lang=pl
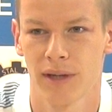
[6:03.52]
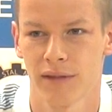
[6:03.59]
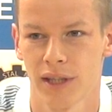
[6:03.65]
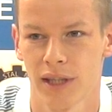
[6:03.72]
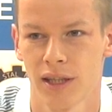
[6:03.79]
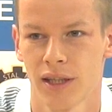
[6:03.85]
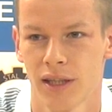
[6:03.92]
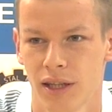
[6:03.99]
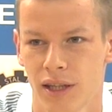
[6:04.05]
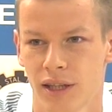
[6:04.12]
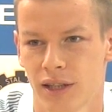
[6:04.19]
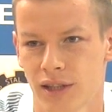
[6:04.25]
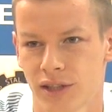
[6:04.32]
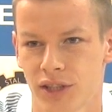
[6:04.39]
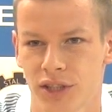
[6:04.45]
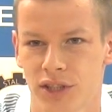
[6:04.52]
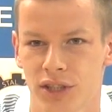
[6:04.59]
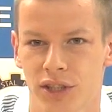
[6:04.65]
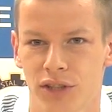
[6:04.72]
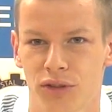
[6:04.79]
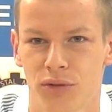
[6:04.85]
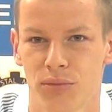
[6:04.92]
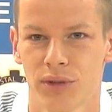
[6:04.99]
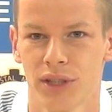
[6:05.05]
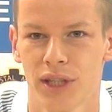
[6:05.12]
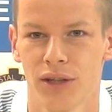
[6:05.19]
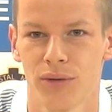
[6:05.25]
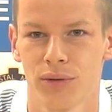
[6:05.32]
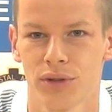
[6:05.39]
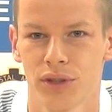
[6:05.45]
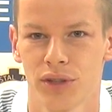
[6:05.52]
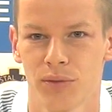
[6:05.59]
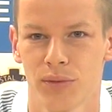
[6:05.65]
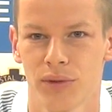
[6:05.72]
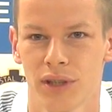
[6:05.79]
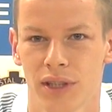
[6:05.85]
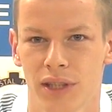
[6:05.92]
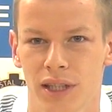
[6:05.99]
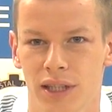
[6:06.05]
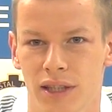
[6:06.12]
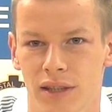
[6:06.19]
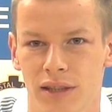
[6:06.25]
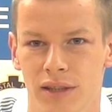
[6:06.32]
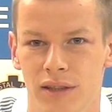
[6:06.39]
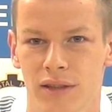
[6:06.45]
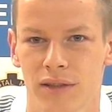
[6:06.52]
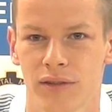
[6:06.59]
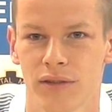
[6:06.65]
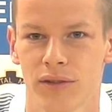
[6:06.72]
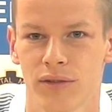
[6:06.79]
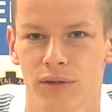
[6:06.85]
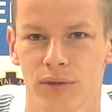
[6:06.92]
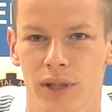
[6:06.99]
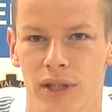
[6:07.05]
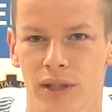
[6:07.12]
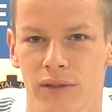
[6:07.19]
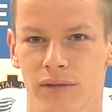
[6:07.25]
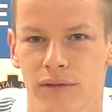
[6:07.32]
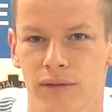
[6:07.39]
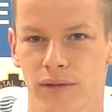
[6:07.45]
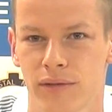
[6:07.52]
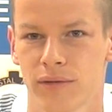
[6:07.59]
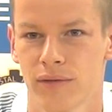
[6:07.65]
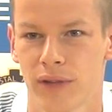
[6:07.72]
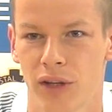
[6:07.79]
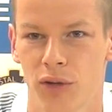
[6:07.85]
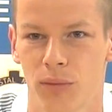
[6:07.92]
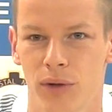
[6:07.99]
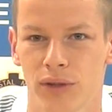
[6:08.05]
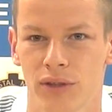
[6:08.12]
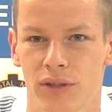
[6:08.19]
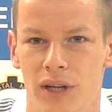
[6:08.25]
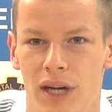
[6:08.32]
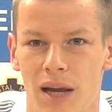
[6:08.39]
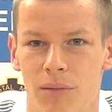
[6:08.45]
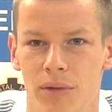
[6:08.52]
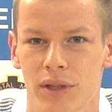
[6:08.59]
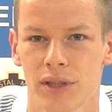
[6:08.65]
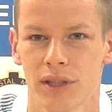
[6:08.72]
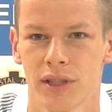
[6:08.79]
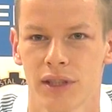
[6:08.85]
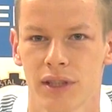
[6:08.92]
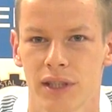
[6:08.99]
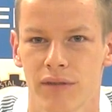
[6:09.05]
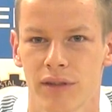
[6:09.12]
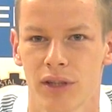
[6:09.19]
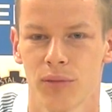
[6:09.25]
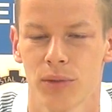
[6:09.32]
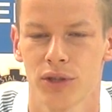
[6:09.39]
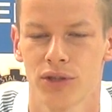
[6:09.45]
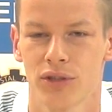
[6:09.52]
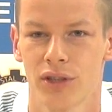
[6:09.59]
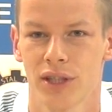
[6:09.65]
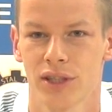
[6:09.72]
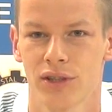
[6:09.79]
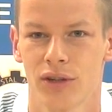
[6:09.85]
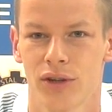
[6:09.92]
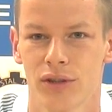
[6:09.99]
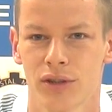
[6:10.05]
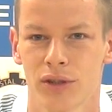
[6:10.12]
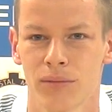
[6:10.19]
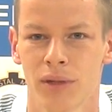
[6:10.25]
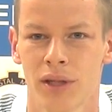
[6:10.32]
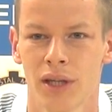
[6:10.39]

prawda gdzieś się to obija uszy, no bo jednak tutaj wiadomo o co gramy i te wiadomości do nas dochodzą.